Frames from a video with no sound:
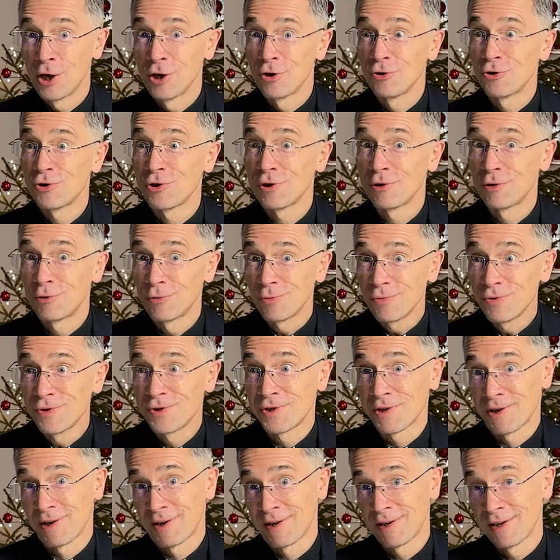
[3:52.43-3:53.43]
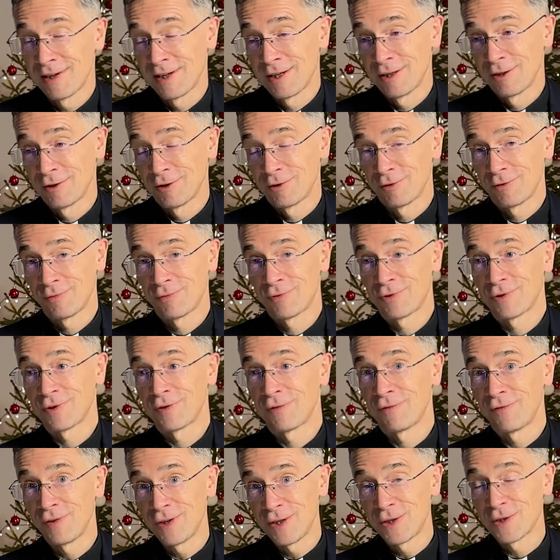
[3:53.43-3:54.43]
Ci ludzie, którzy
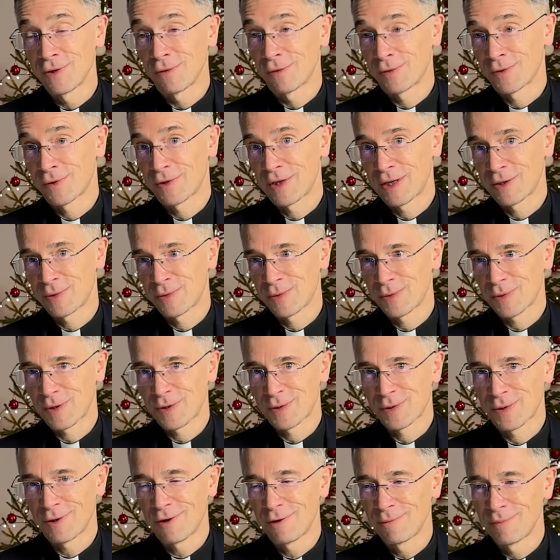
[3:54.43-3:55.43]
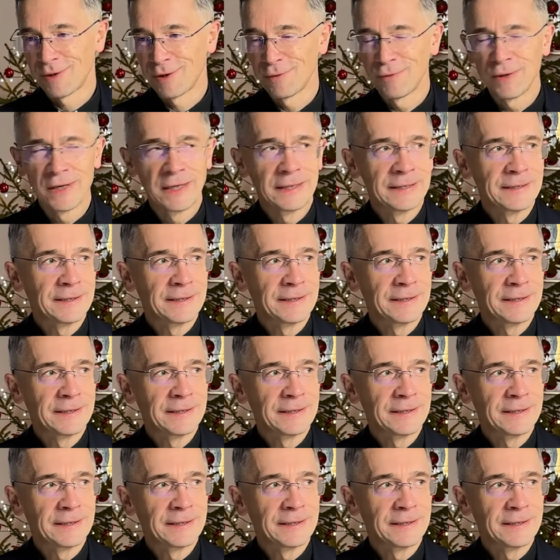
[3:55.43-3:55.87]
widzą, co Jezus zrobił,